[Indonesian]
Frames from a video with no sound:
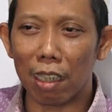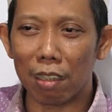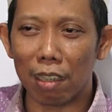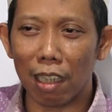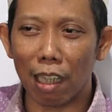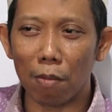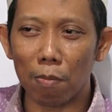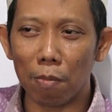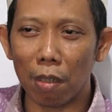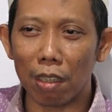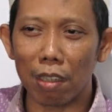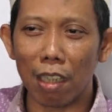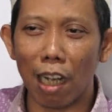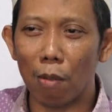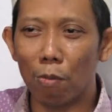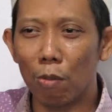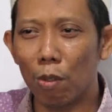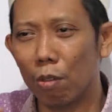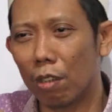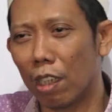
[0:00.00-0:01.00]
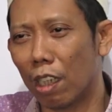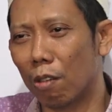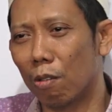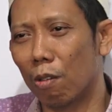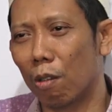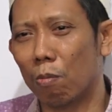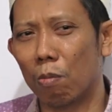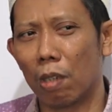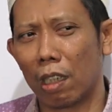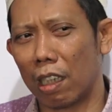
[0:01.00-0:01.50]
para sahabat nggak
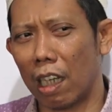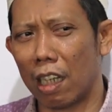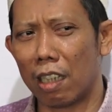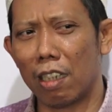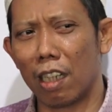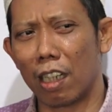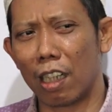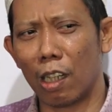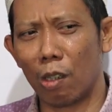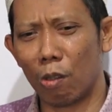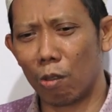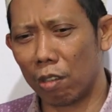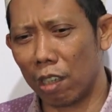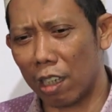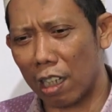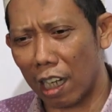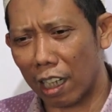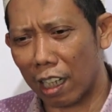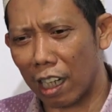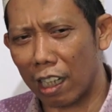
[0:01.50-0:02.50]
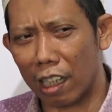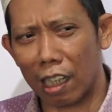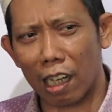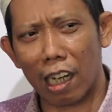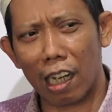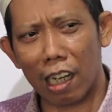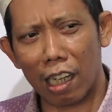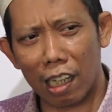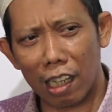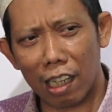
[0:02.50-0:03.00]
mungkin dong bertanya kalau tidak iya,
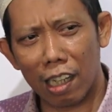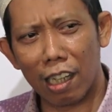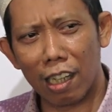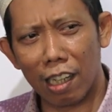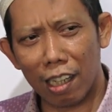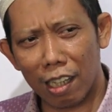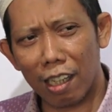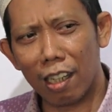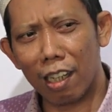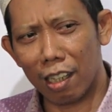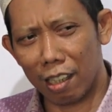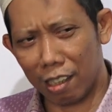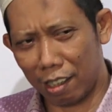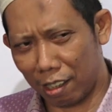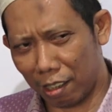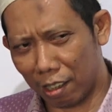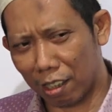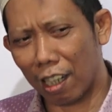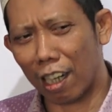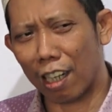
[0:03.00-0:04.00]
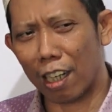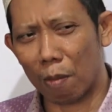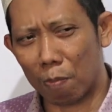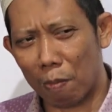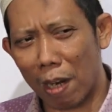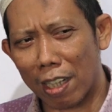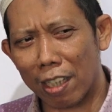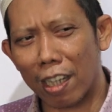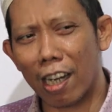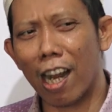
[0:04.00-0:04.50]
karena iya ada kekhawatiran
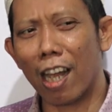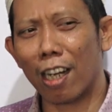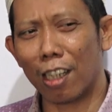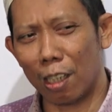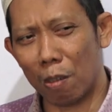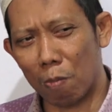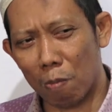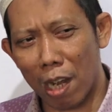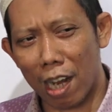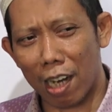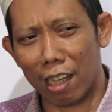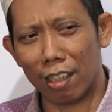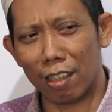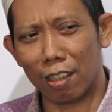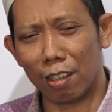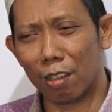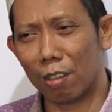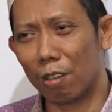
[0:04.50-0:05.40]
karena Bagaimana panggilan ini? iman. Iya.